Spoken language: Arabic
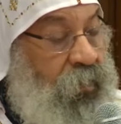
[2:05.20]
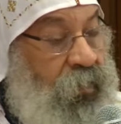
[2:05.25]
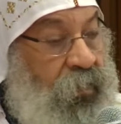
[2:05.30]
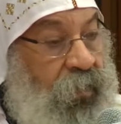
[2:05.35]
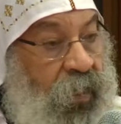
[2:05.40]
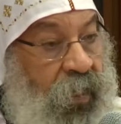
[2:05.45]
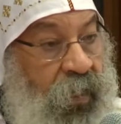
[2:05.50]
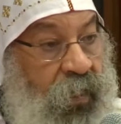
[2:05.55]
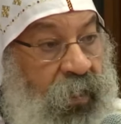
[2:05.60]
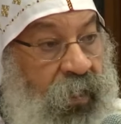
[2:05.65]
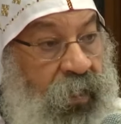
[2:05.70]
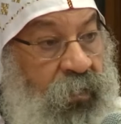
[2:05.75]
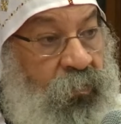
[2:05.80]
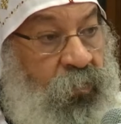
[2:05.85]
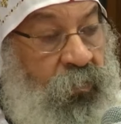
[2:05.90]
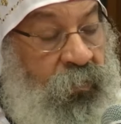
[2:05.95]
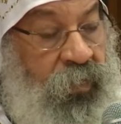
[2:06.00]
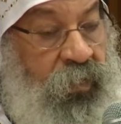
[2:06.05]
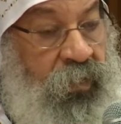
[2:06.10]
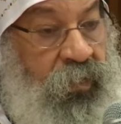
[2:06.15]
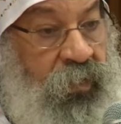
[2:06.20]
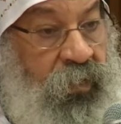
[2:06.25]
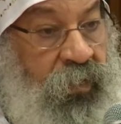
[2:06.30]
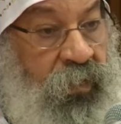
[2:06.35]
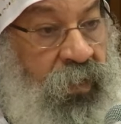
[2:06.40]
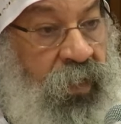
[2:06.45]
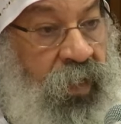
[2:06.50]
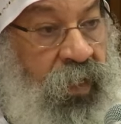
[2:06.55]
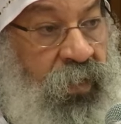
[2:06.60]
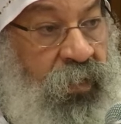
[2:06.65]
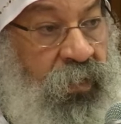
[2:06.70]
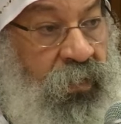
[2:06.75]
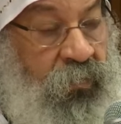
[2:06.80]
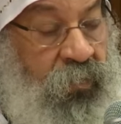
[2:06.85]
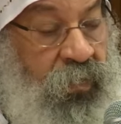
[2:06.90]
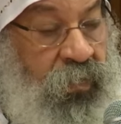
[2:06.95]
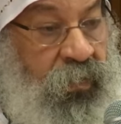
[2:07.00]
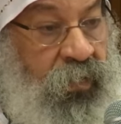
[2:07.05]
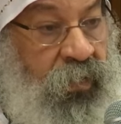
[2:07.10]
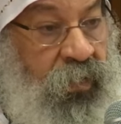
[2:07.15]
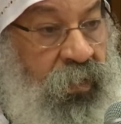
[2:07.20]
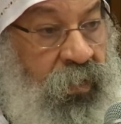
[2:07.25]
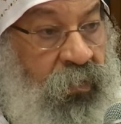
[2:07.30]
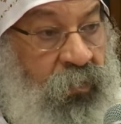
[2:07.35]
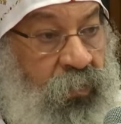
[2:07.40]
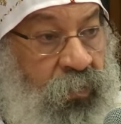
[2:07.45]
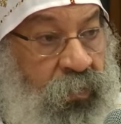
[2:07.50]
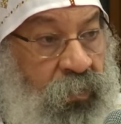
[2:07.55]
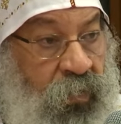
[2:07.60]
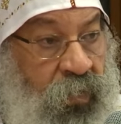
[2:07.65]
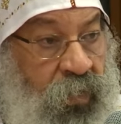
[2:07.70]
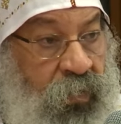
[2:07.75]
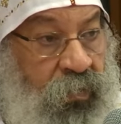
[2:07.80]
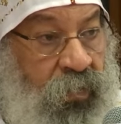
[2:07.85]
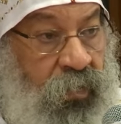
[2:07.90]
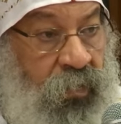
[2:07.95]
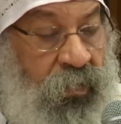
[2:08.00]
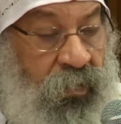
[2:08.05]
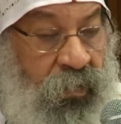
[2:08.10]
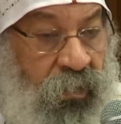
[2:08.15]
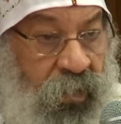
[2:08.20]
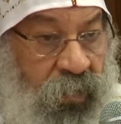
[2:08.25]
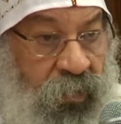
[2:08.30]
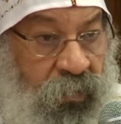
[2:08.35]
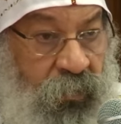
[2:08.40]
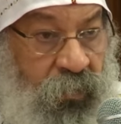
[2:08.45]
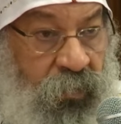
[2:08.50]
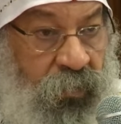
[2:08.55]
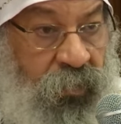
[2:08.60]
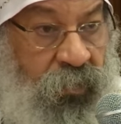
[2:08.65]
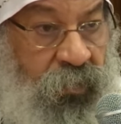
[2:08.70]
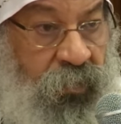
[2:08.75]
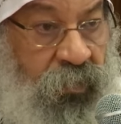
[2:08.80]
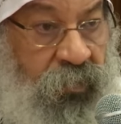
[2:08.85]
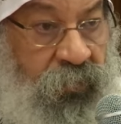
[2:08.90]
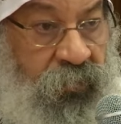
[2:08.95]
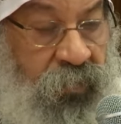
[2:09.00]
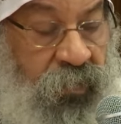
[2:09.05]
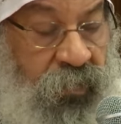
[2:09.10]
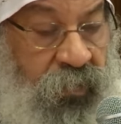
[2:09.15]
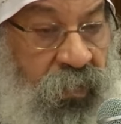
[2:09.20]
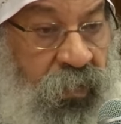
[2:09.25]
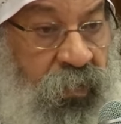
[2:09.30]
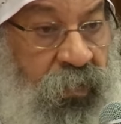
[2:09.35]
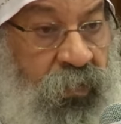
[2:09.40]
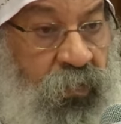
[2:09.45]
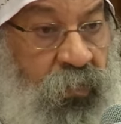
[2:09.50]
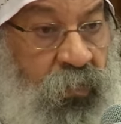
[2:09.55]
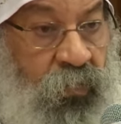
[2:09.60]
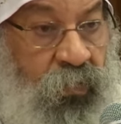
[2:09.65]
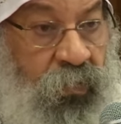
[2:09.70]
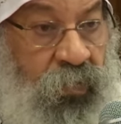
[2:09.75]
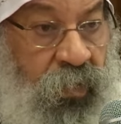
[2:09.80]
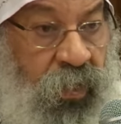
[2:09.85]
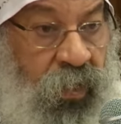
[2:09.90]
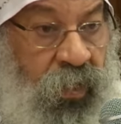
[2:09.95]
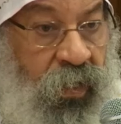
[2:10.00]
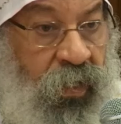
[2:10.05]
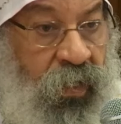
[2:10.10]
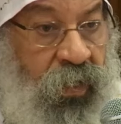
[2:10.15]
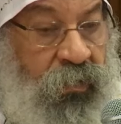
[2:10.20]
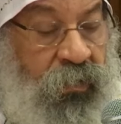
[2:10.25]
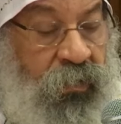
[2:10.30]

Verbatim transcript: تعلموا مني لأني وديع ومتواضع القلب فتجدوا راحة